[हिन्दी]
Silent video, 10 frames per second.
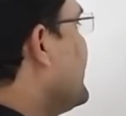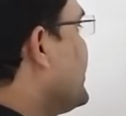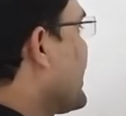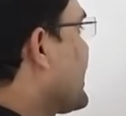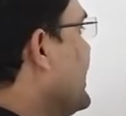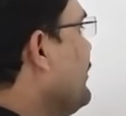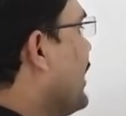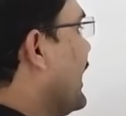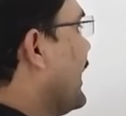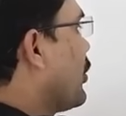चक्की
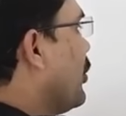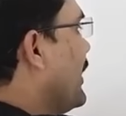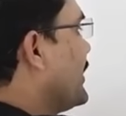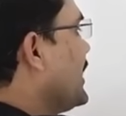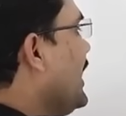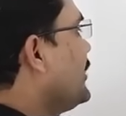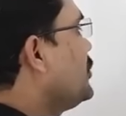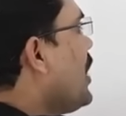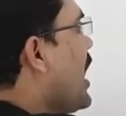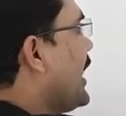वाले को बेचा
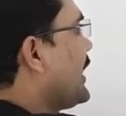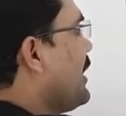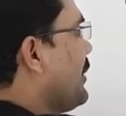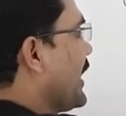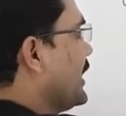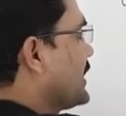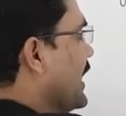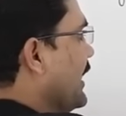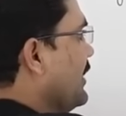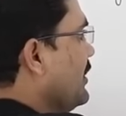जो आटा बनाता
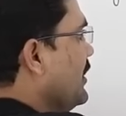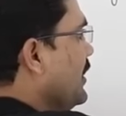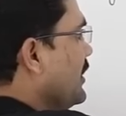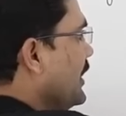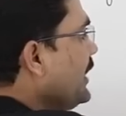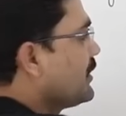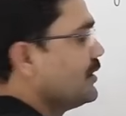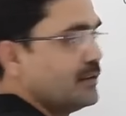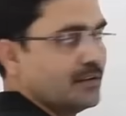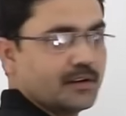है ठीक
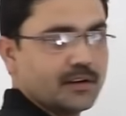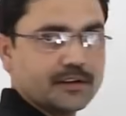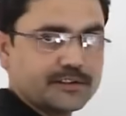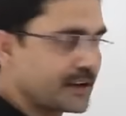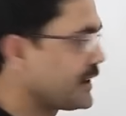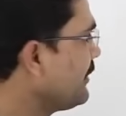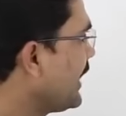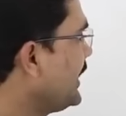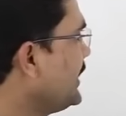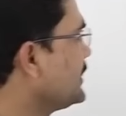चक्की
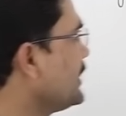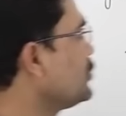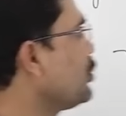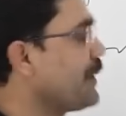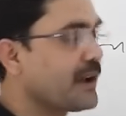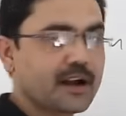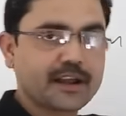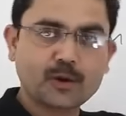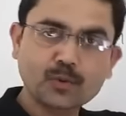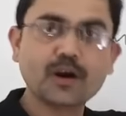वाले ने दस रुपए का
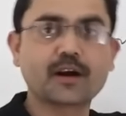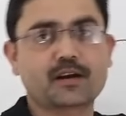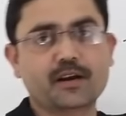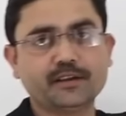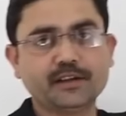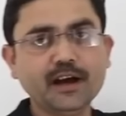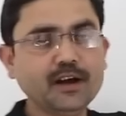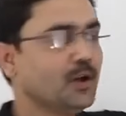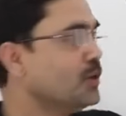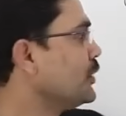गेहूं अगर खरीदा
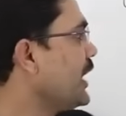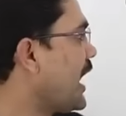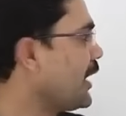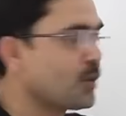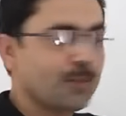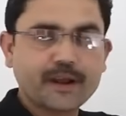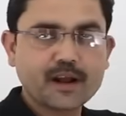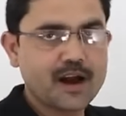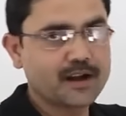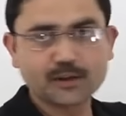तो ये आठ रुपए
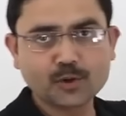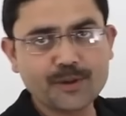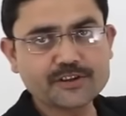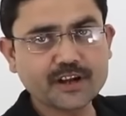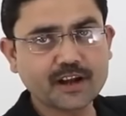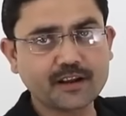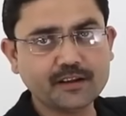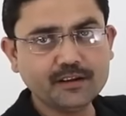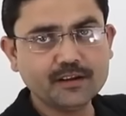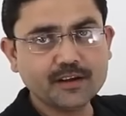का आटा तो बेचेगा
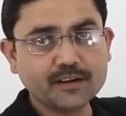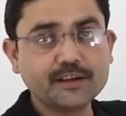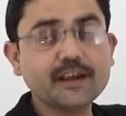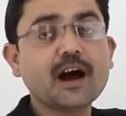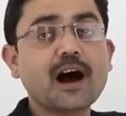नहीं ये